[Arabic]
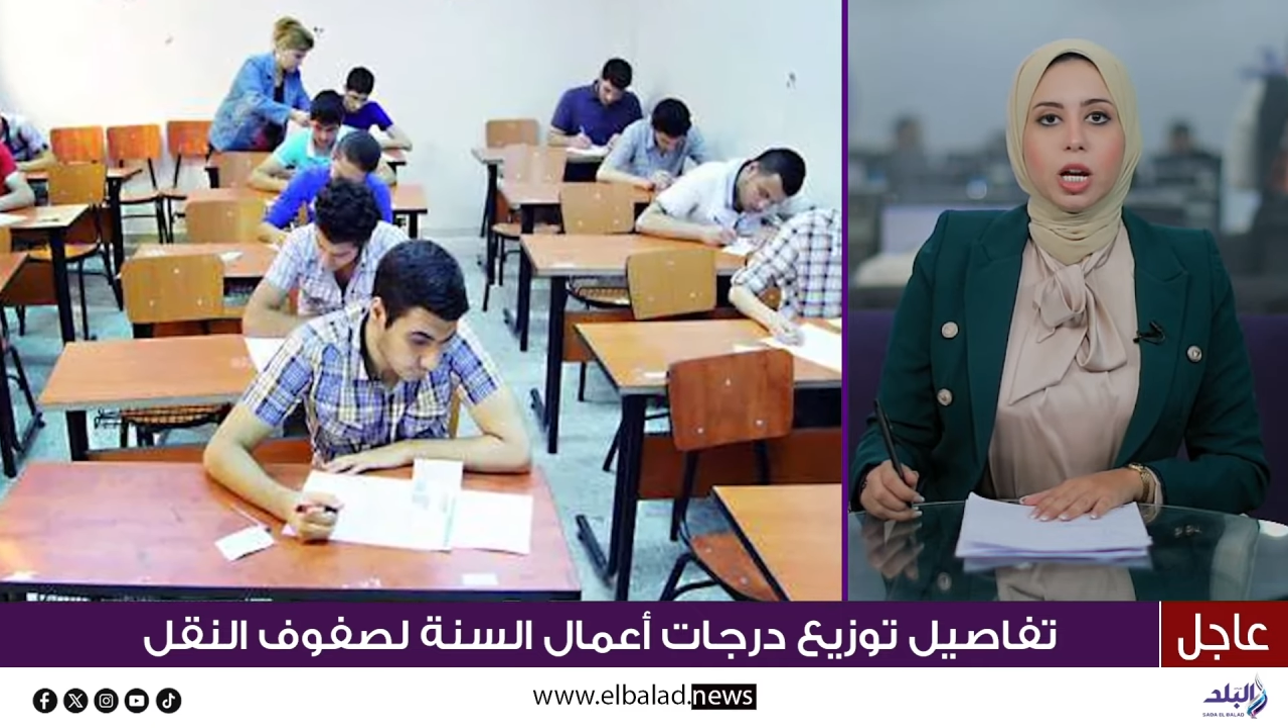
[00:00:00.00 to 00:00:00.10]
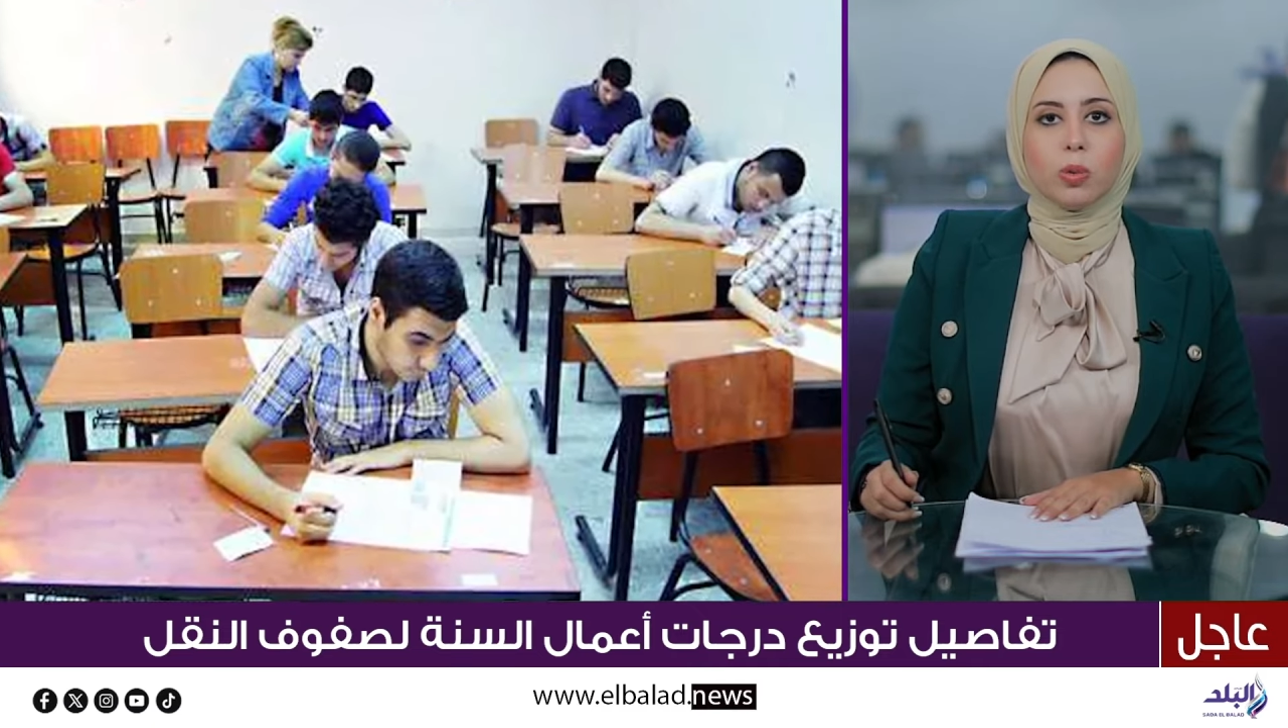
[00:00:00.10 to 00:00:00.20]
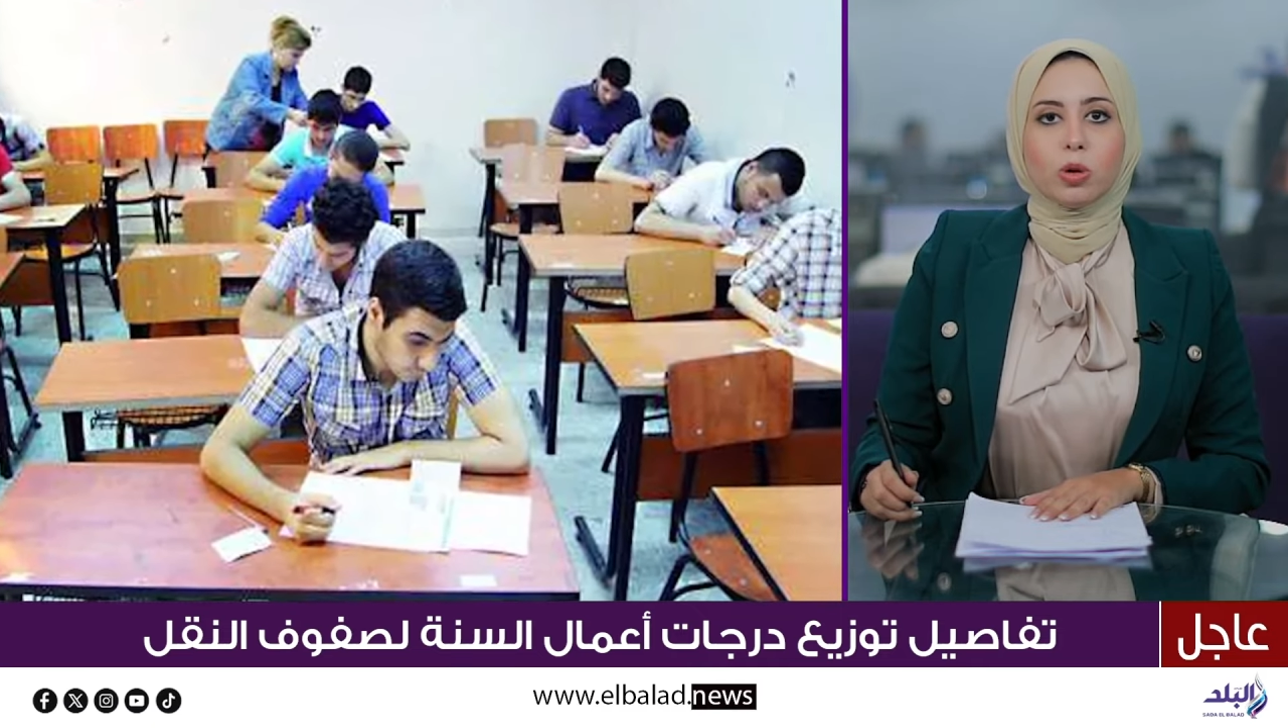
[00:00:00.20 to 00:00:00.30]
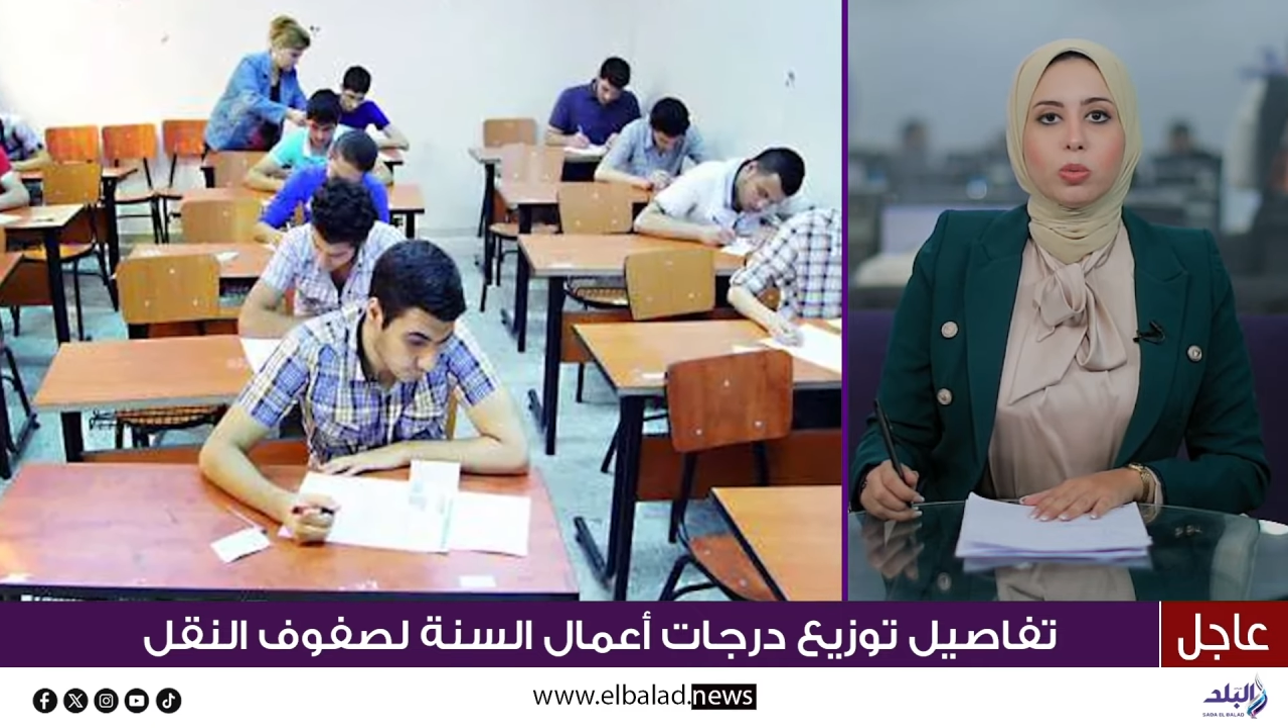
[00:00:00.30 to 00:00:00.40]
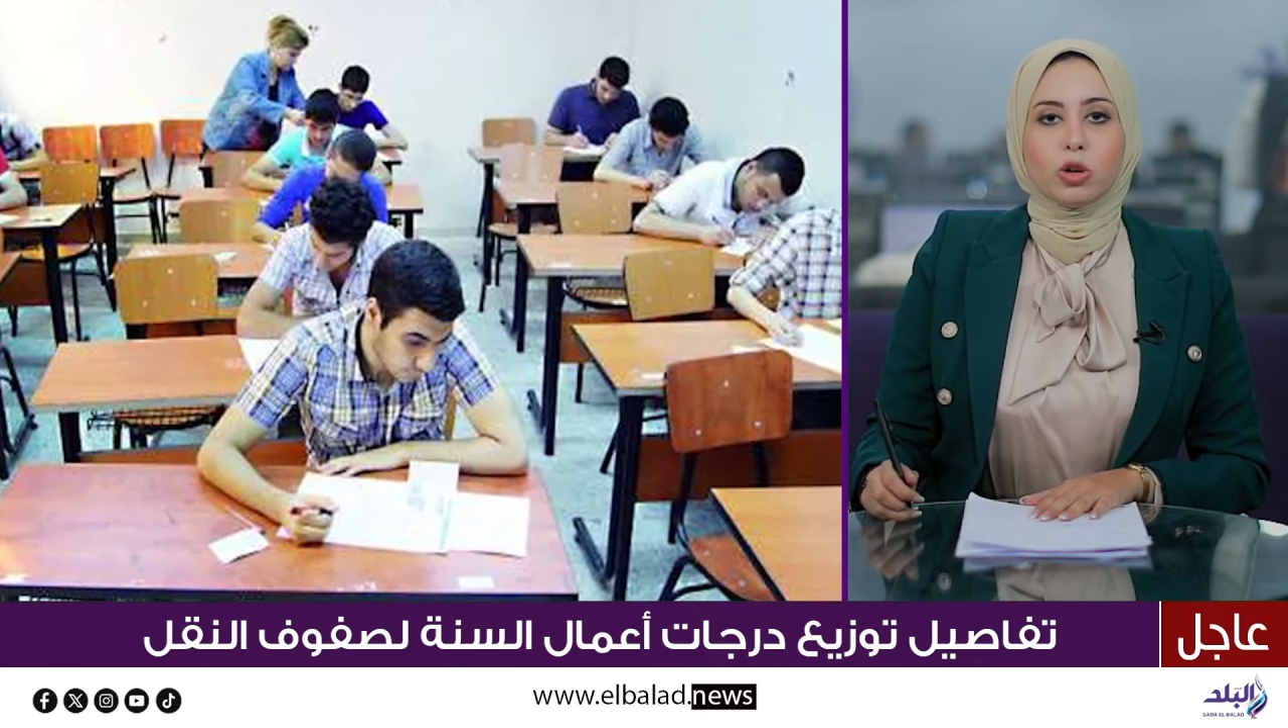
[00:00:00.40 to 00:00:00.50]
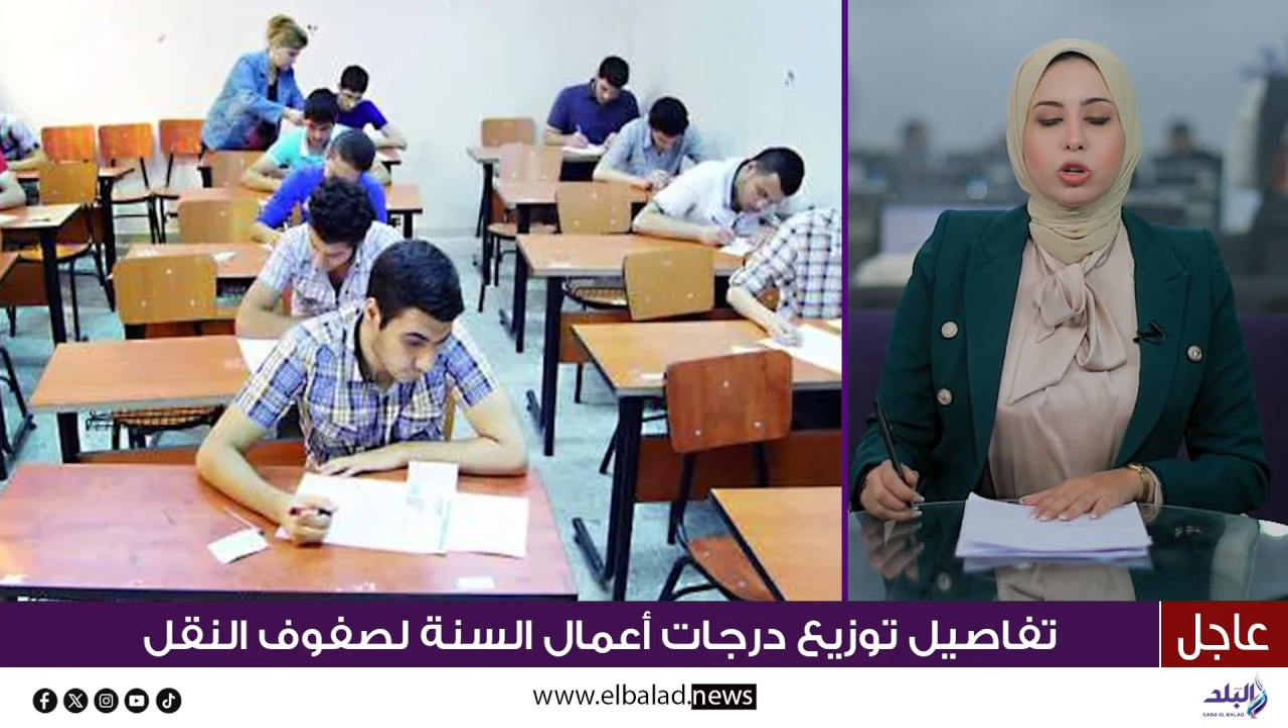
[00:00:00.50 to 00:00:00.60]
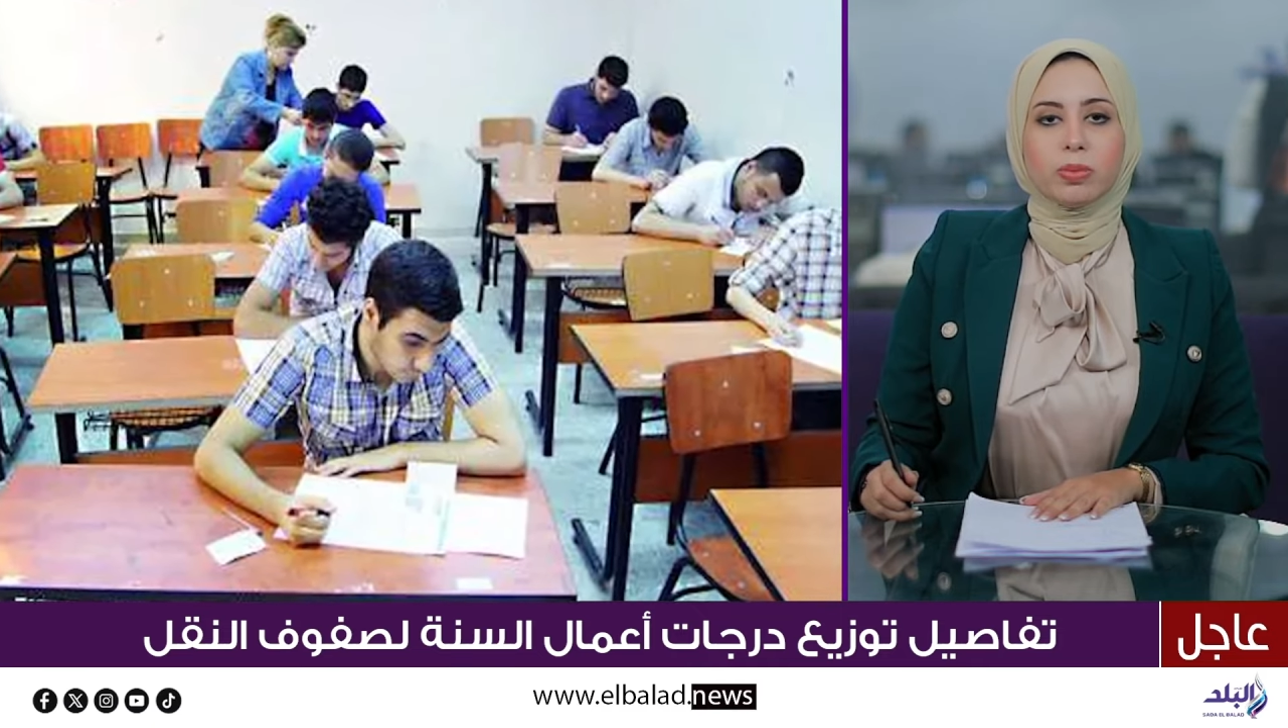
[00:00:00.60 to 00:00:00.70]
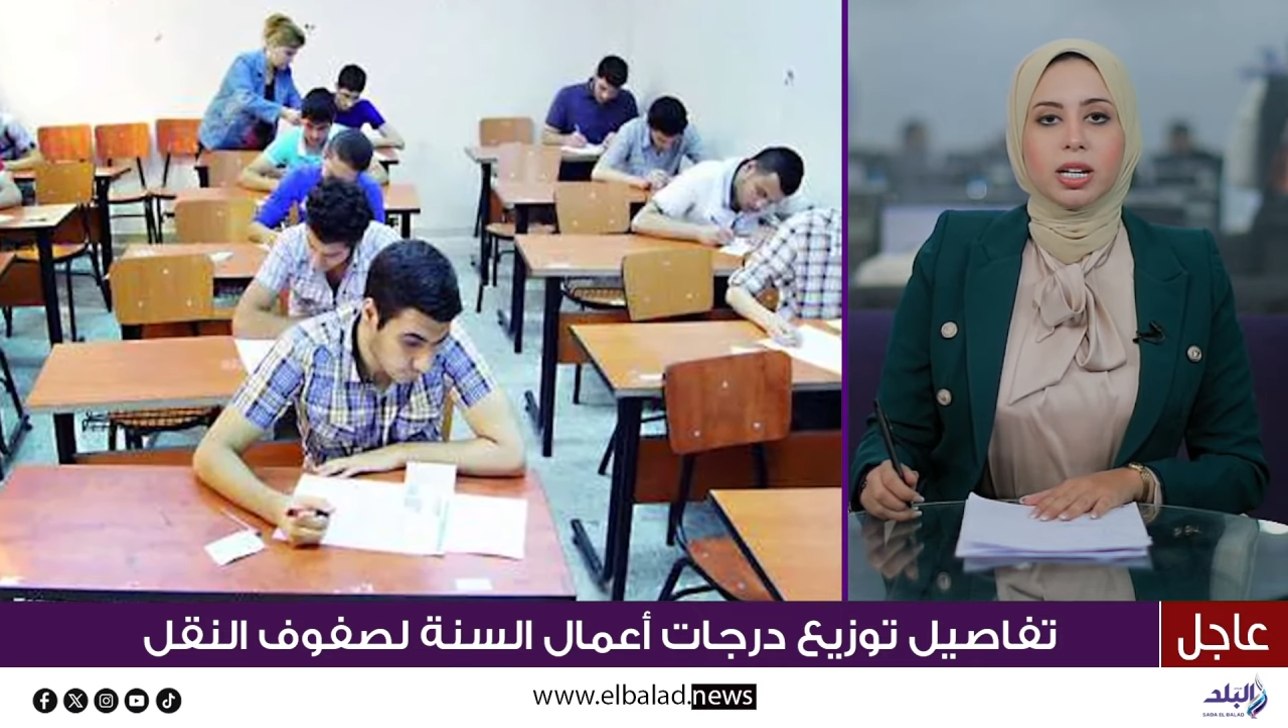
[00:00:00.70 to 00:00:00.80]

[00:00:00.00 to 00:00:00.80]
بمجمل